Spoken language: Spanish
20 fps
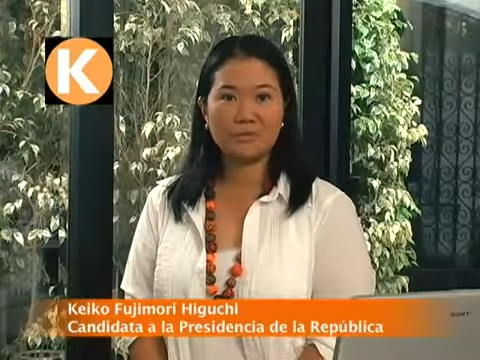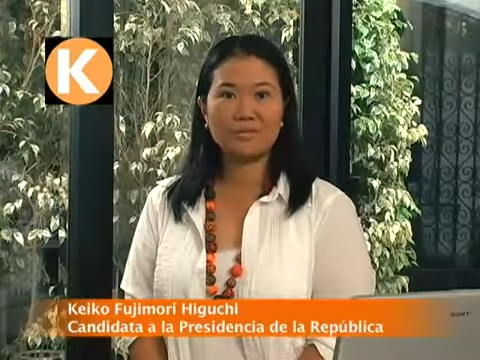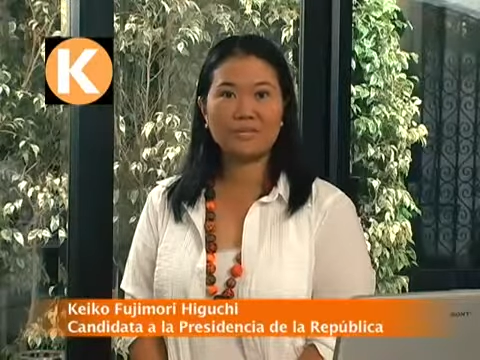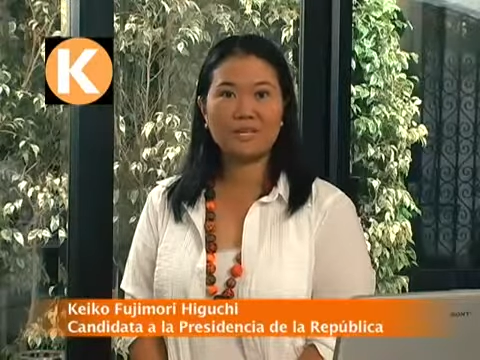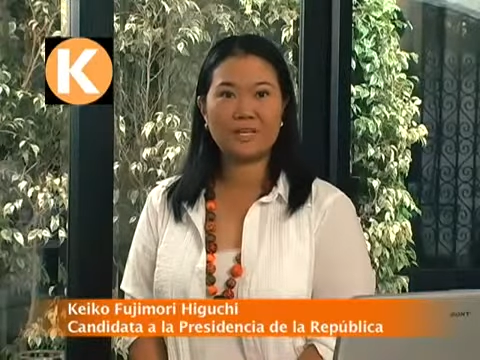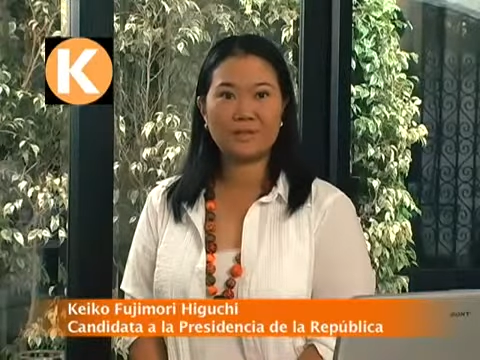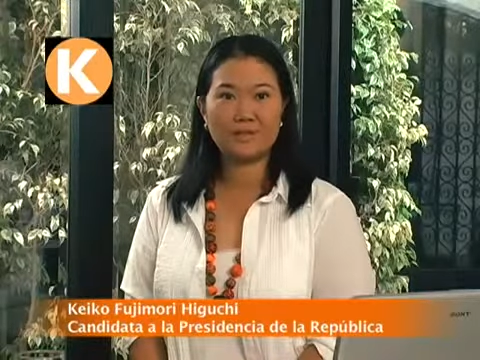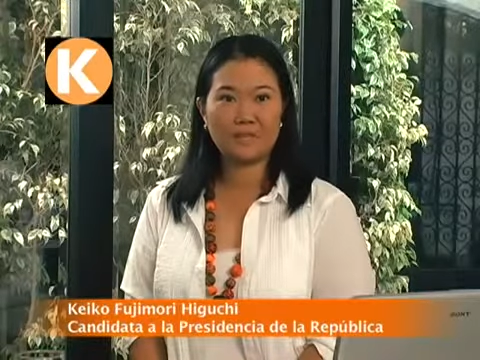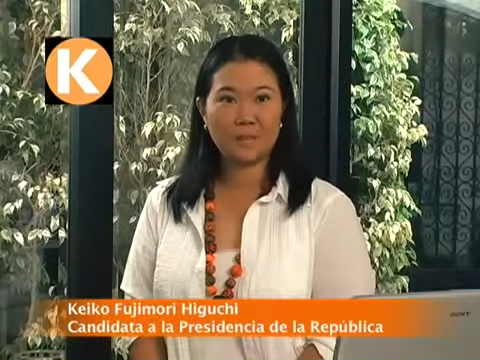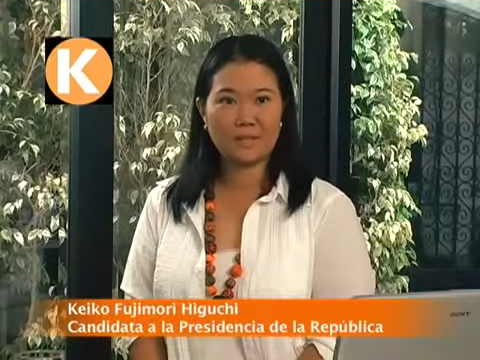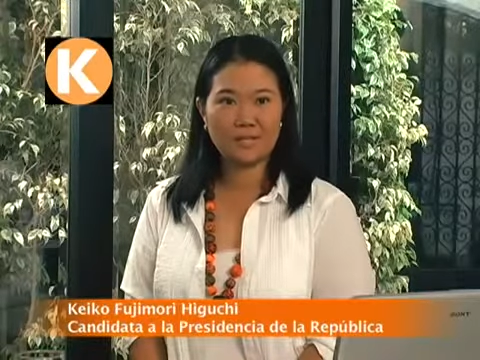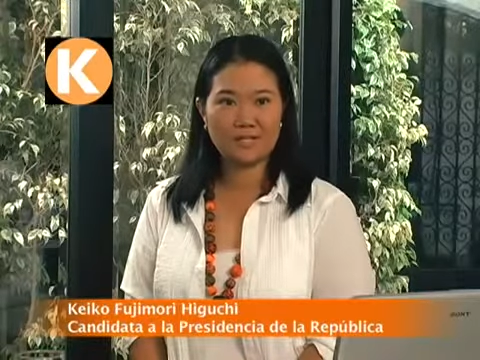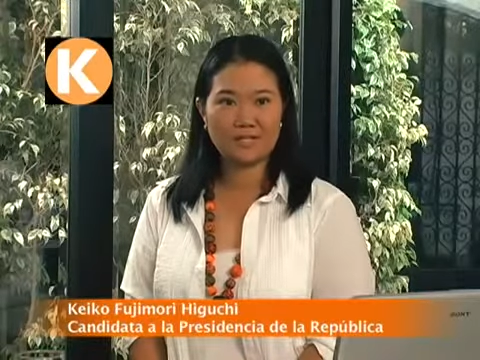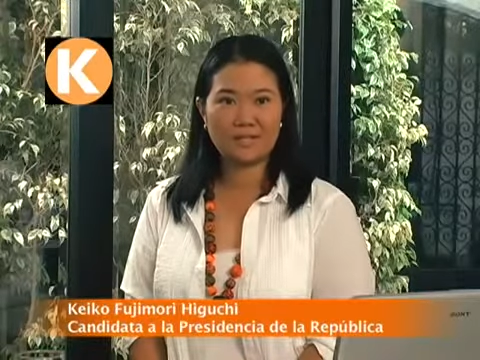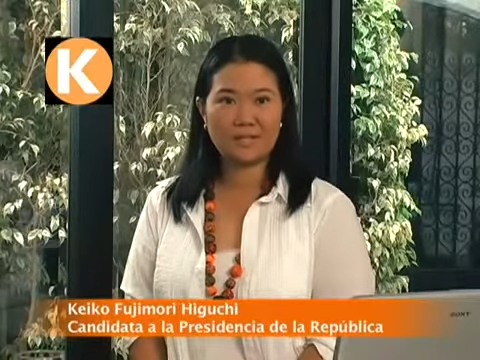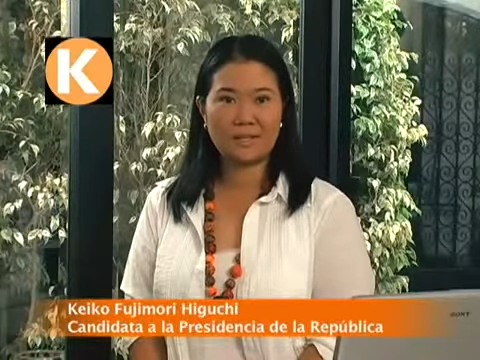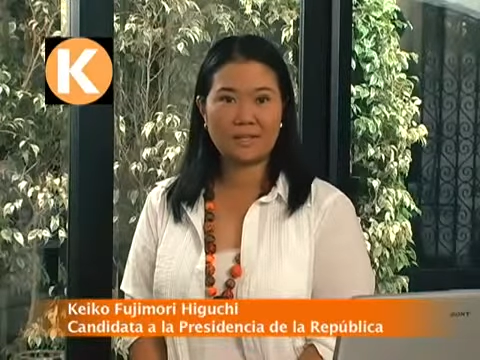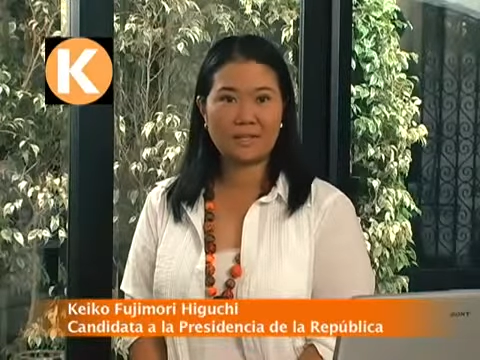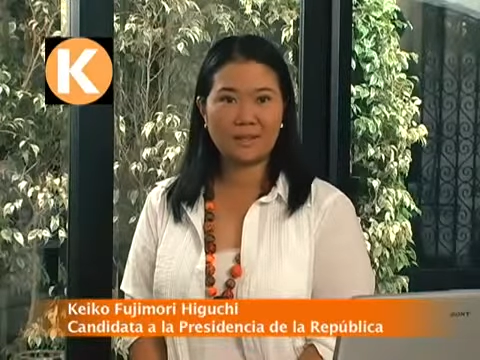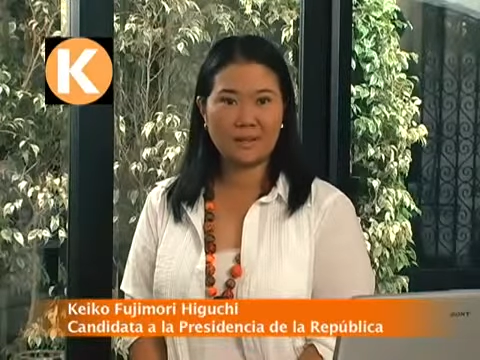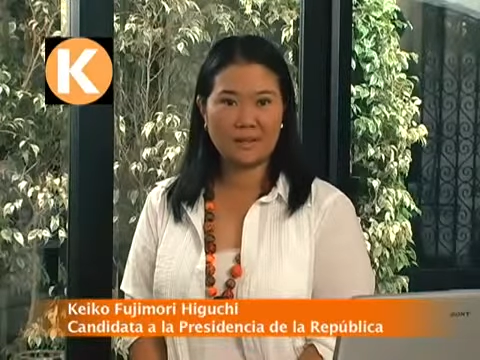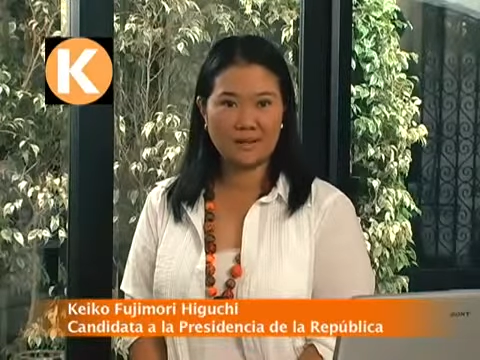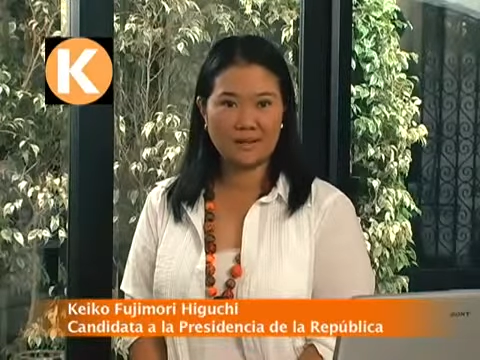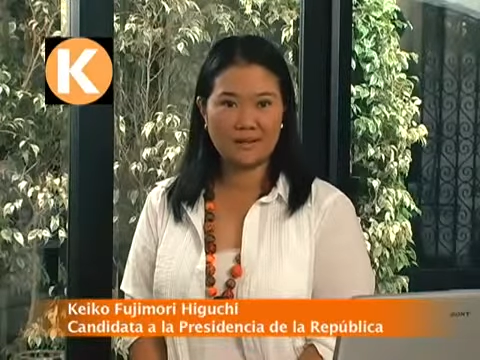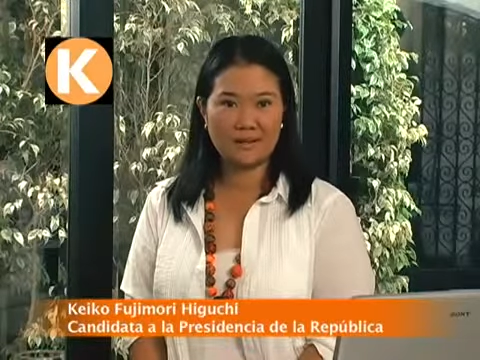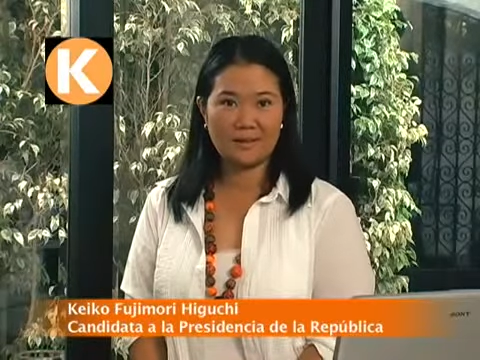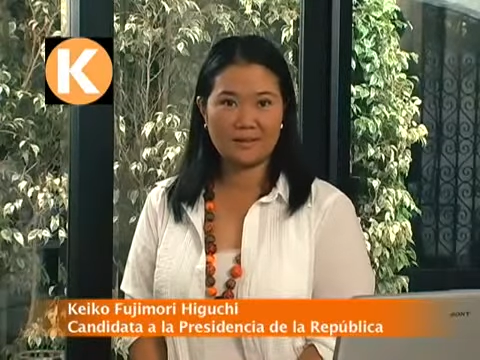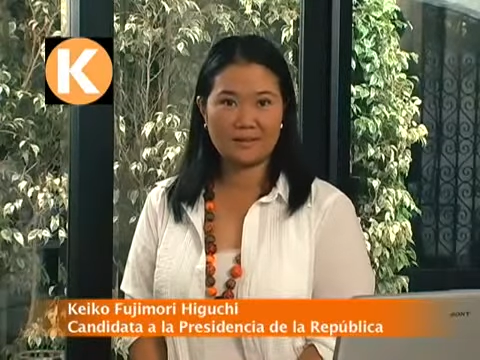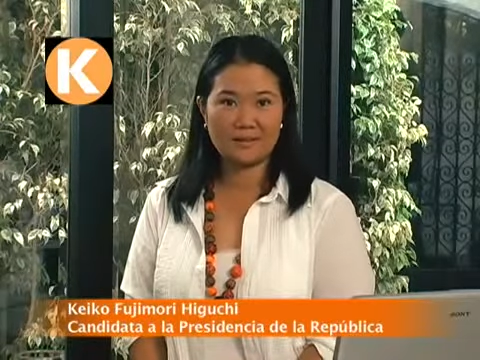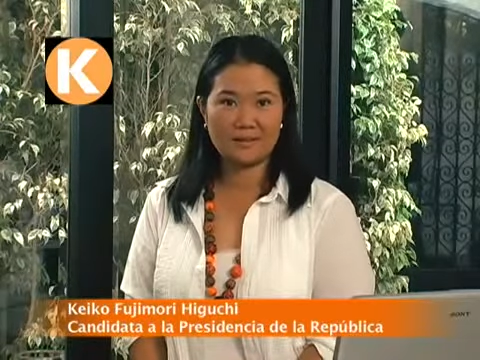de nuestra
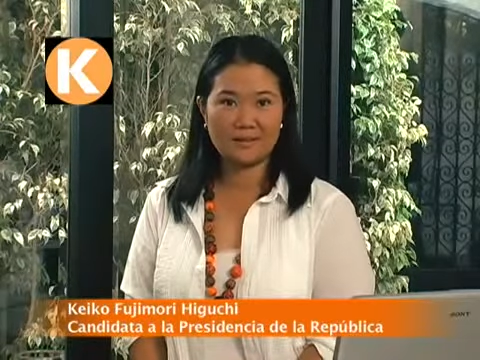realidad.